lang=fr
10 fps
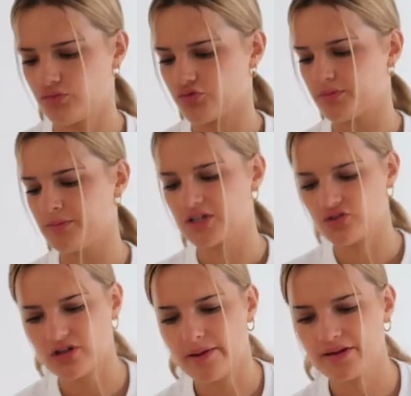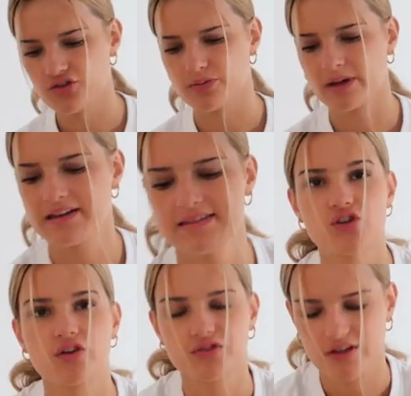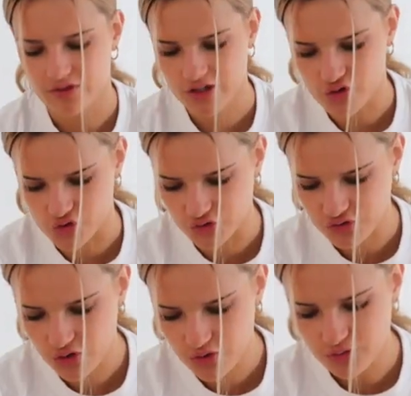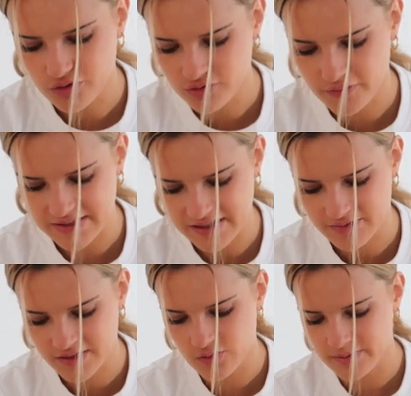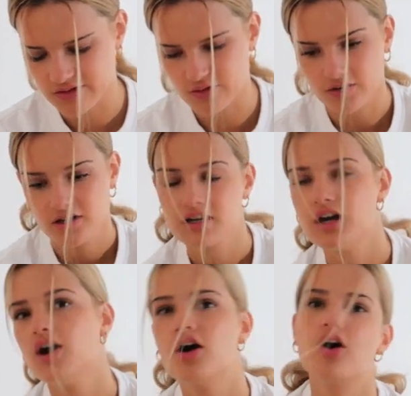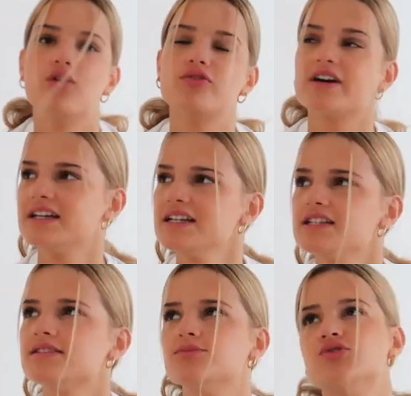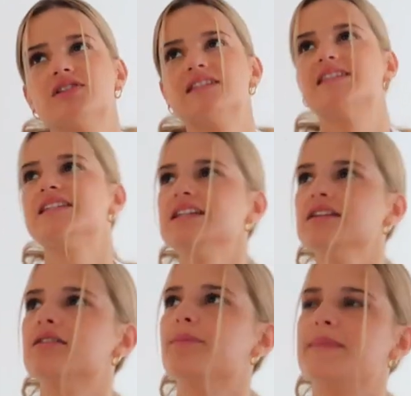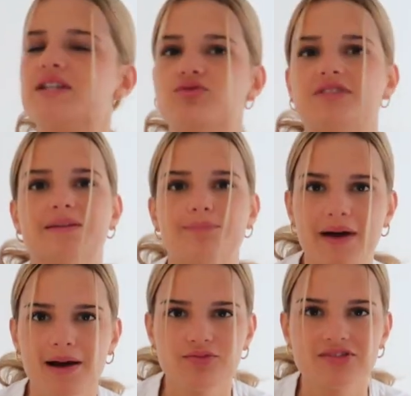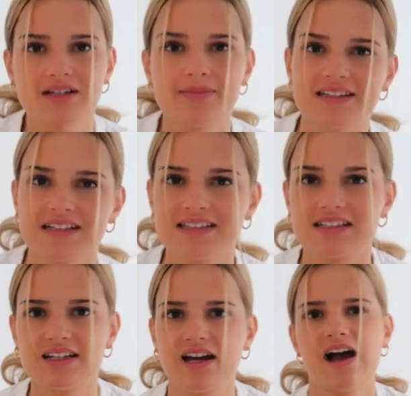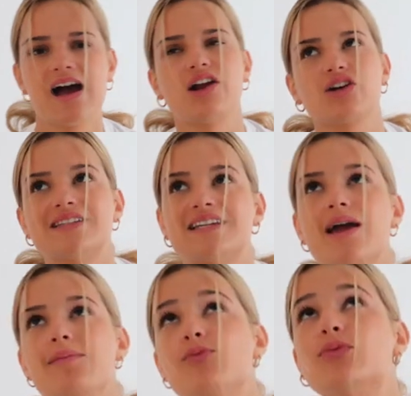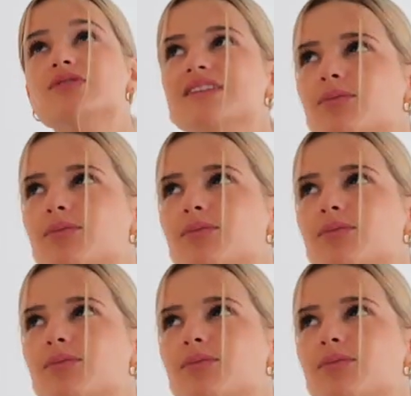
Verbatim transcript: Bon, je mets mes chaussures après, je suis prête. Je dois vous avouer que je suis trop contente de faire cette vidéo parce que, en vrai, je me suis dit, mais je vous ai pas montré Madrid. Alors que c'est quand même le plus